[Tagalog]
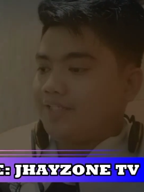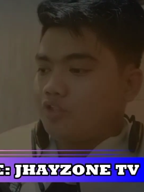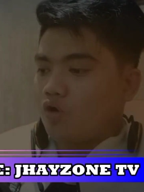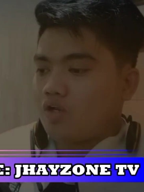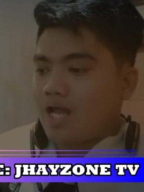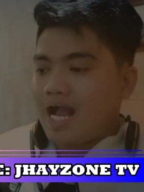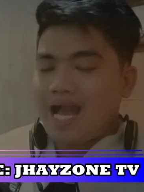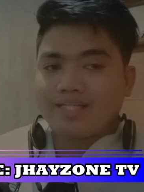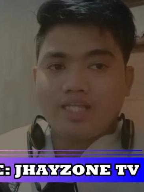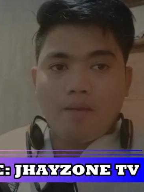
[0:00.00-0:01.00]
idol
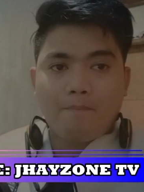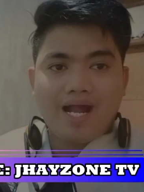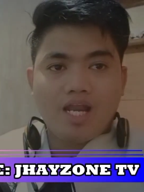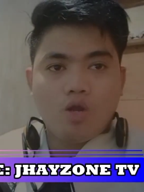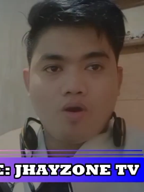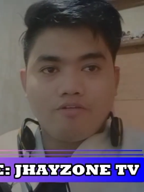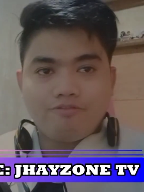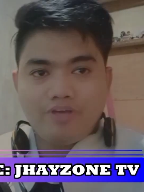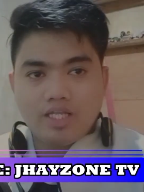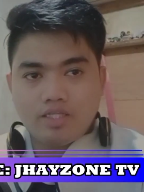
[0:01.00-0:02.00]
ang ating pangalawang
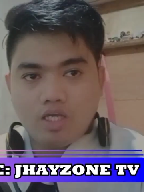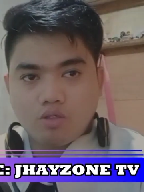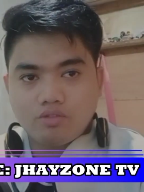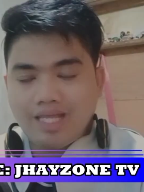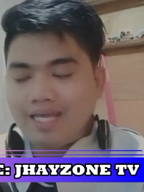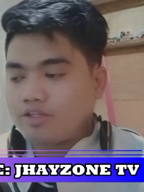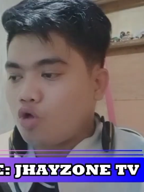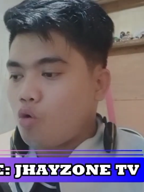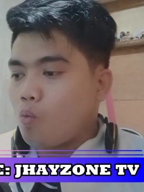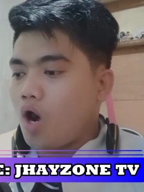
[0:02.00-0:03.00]
video
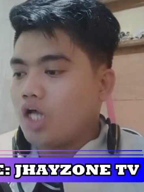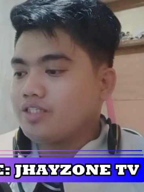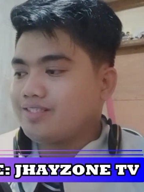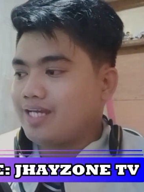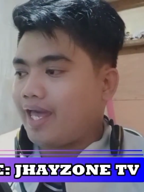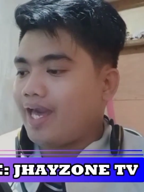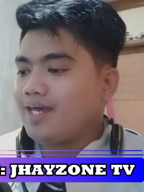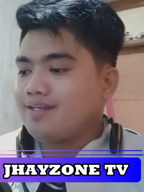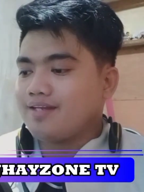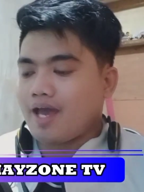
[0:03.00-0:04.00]
dito once
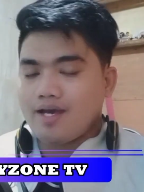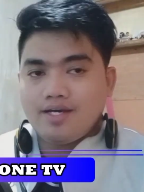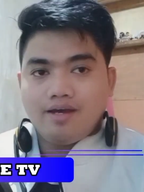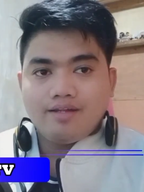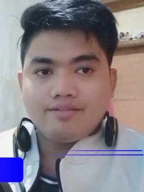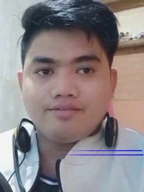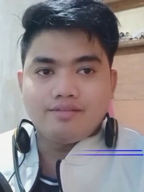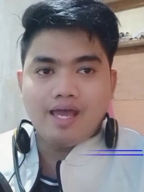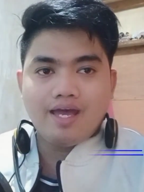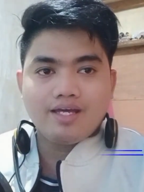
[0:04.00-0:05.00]
again
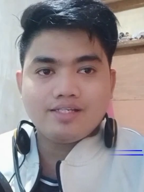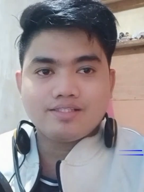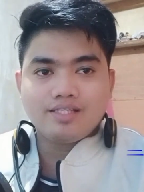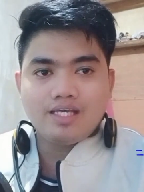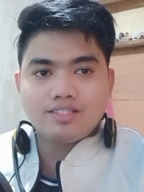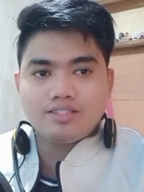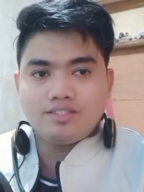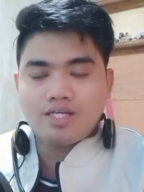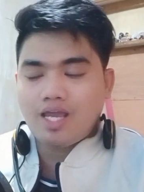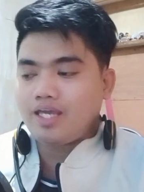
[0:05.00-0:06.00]
This is
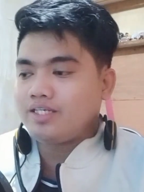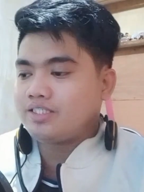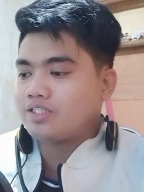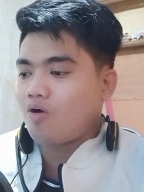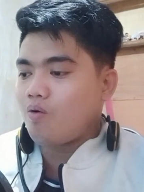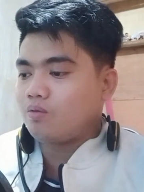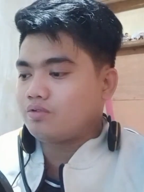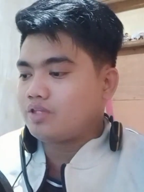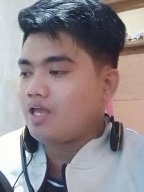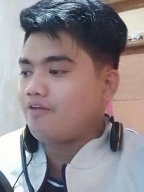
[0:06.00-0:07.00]

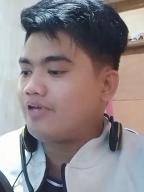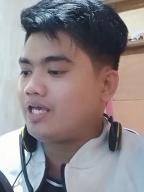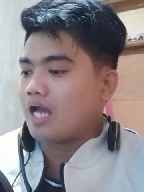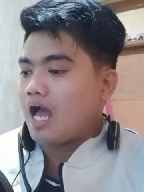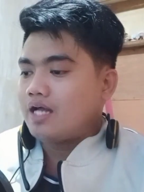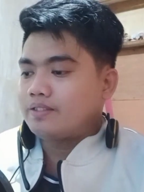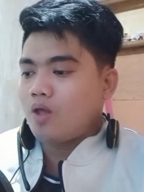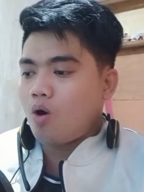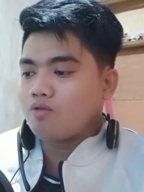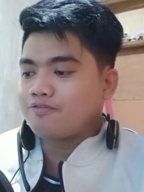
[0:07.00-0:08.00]
J-Zone TV.
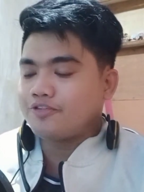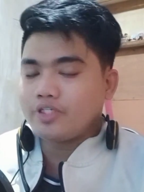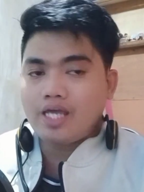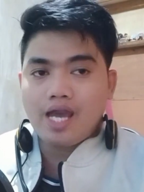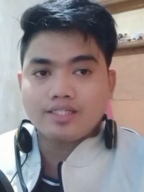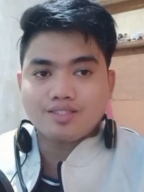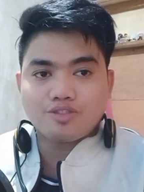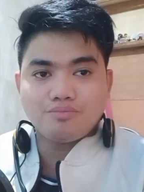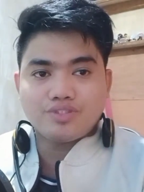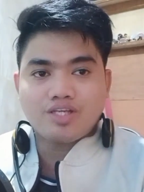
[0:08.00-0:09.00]
Don't forget to
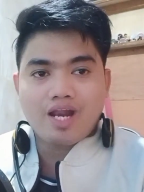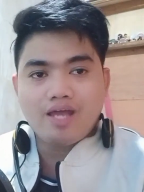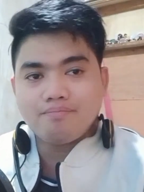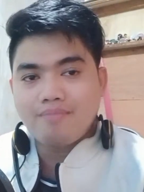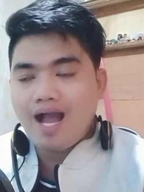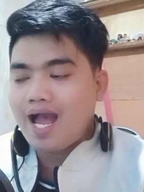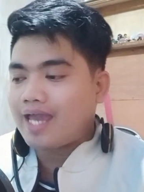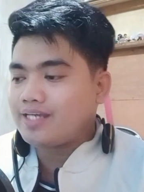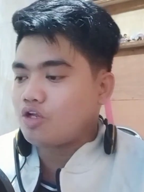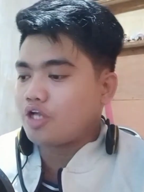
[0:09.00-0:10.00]
subscribe
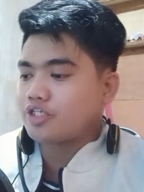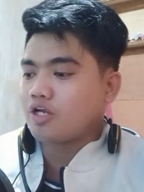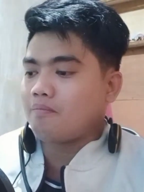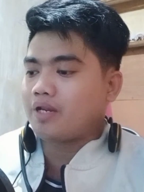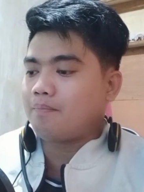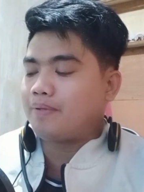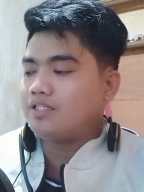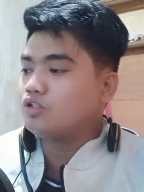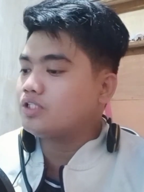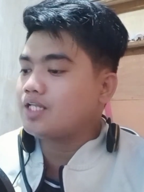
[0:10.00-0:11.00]
mga idol at syempre
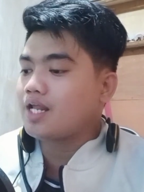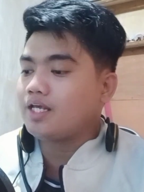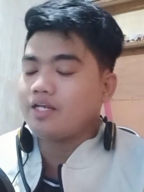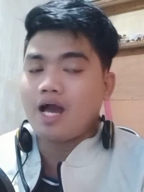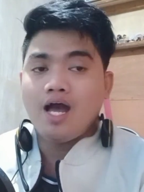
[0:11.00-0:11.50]
pindutin na rin